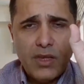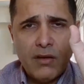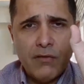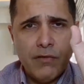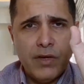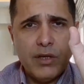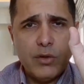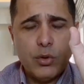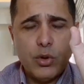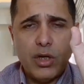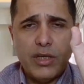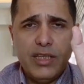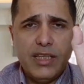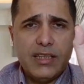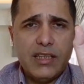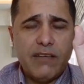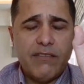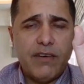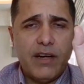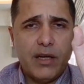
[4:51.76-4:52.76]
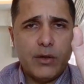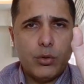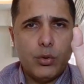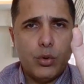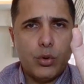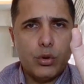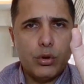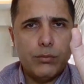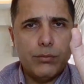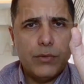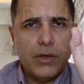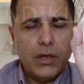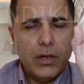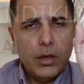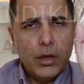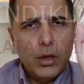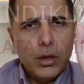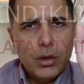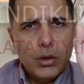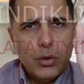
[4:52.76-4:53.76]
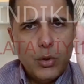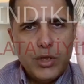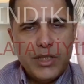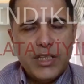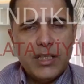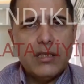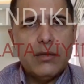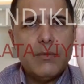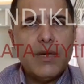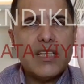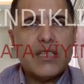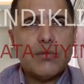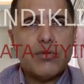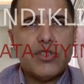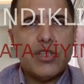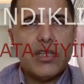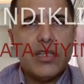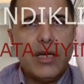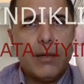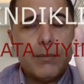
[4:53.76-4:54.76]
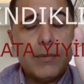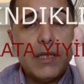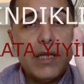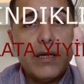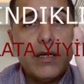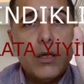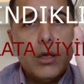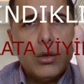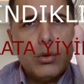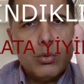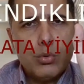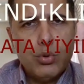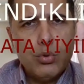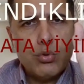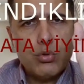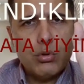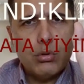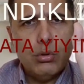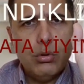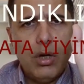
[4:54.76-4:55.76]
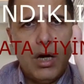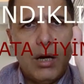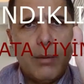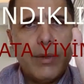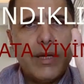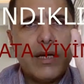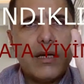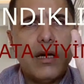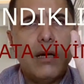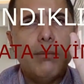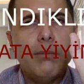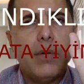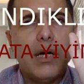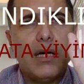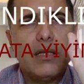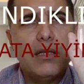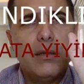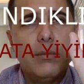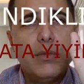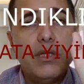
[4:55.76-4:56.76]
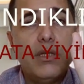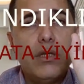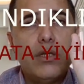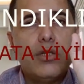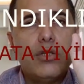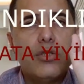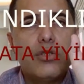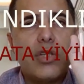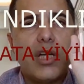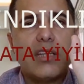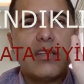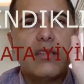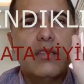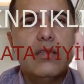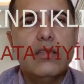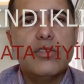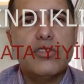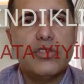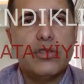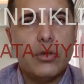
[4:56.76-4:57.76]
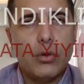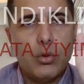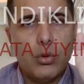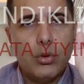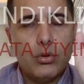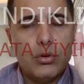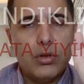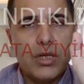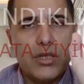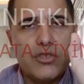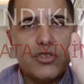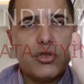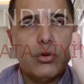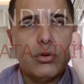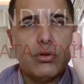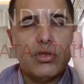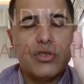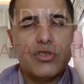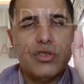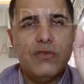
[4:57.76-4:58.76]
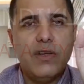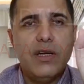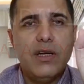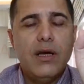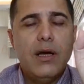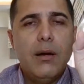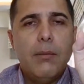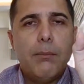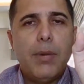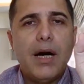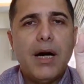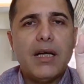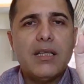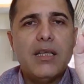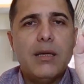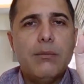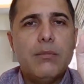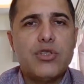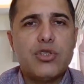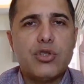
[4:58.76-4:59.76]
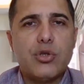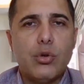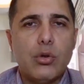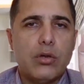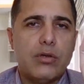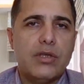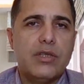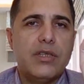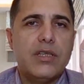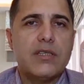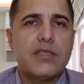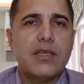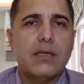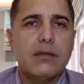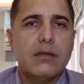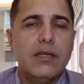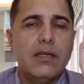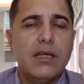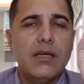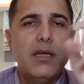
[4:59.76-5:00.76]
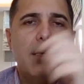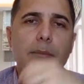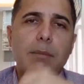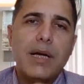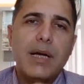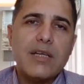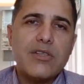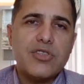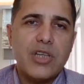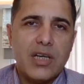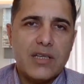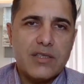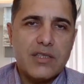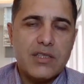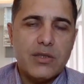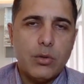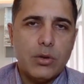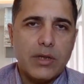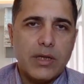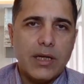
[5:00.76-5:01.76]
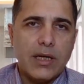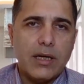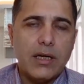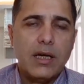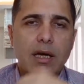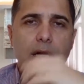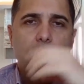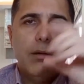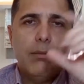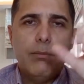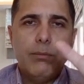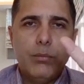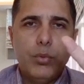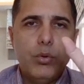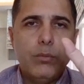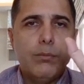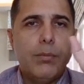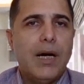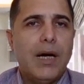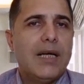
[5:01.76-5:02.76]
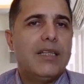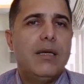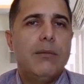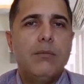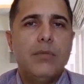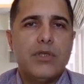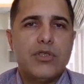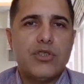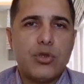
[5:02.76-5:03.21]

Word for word: Ve ilk defa gördüğümde inanılmaz bir şey yaptılar. Tuzlu Amerikan bademini tatlının içine koydular. Çikolatanın içine ve bademli çikolata diye sattılar. Ben şahsi olarak bu bademli